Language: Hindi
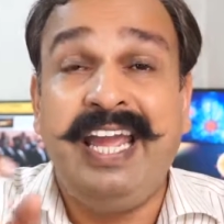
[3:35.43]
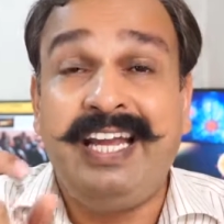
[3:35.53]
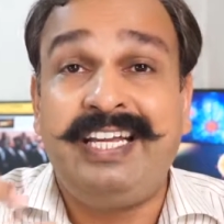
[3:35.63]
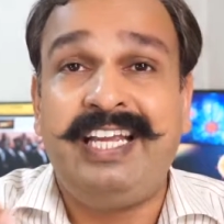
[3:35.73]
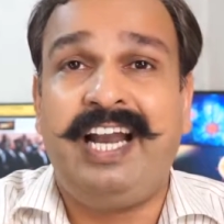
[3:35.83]

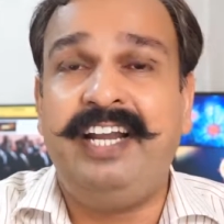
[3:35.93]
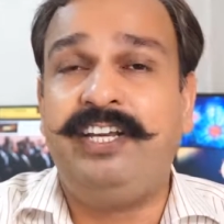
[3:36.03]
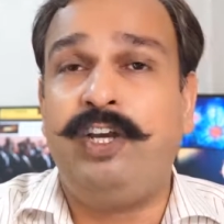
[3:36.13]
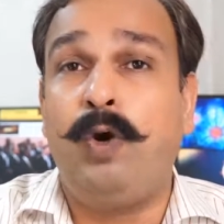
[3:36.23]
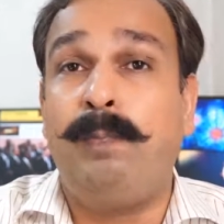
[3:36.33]
एक
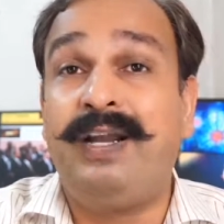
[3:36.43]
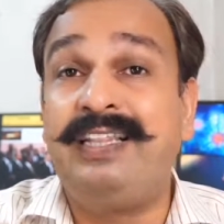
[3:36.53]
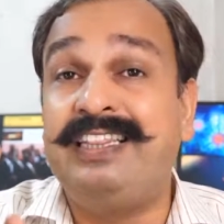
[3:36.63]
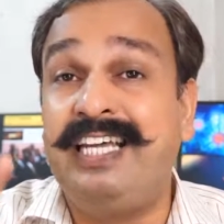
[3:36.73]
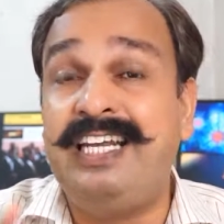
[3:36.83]
खिलाड़ी के
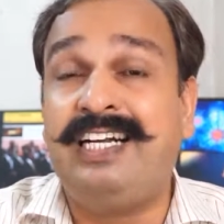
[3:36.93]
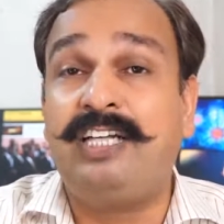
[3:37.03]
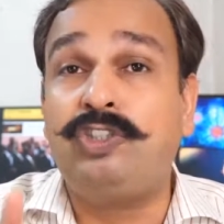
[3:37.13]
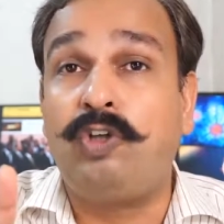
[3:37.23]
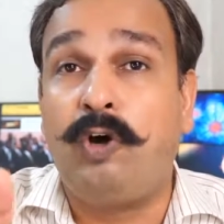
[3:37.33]
ऊपर दिन
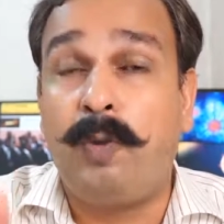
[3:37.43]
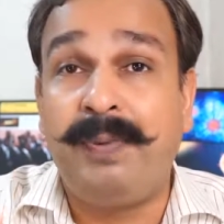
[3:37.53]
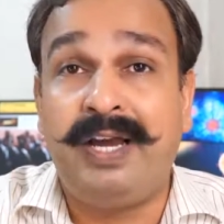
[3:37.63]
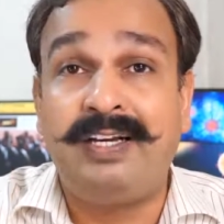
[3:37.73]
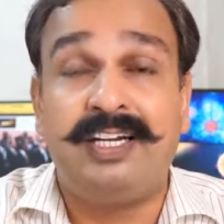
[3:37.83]
का सौ
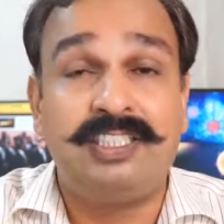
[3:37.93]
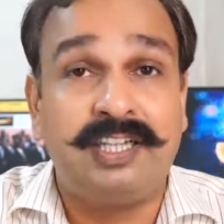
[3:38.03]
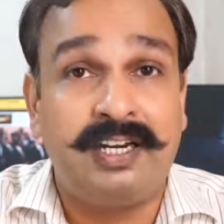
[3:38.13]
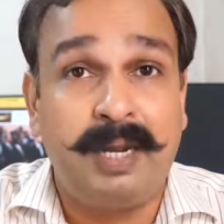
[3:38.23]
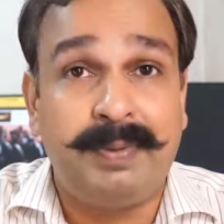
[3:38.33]
रुपया खर्च
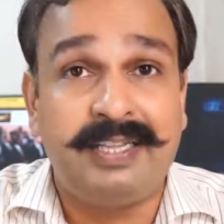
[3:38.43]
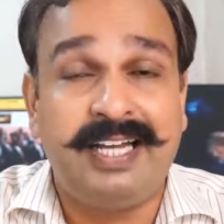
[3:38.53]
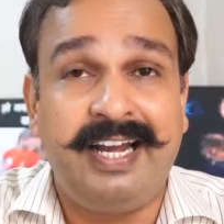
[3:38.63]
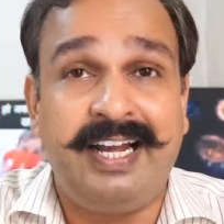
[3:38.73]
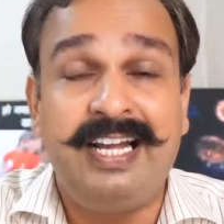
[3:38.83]
करना
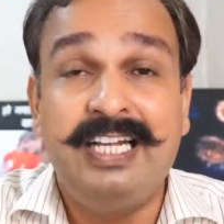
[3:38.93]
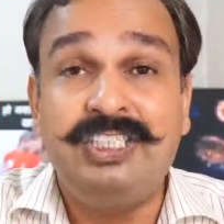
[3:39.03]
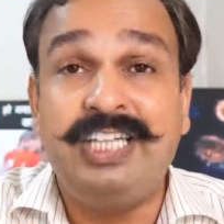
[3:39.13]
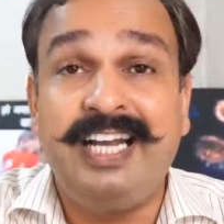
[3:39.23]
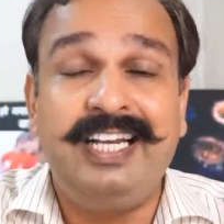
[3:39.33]
पड़ता है
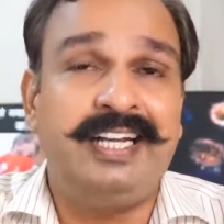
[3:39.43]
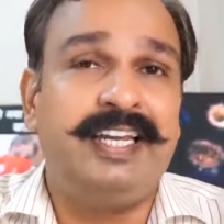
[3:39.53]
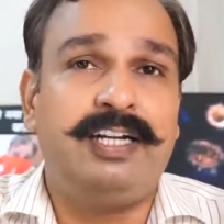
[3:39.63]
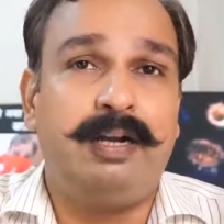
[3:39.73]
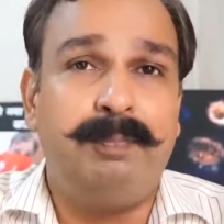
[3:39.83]
चाइना
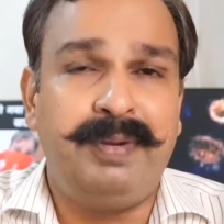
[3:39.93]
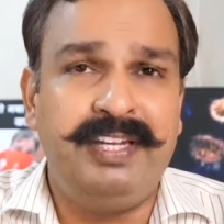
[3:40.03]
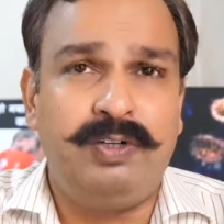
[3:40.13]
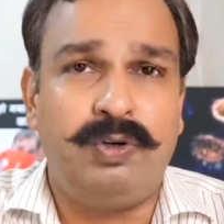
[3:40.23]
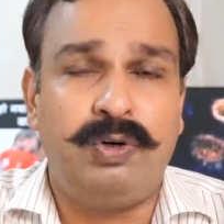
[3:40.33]
की
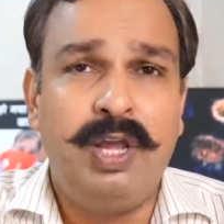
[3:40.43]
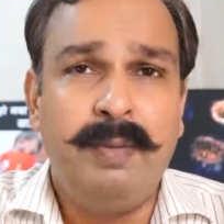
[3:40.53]
कंपनी को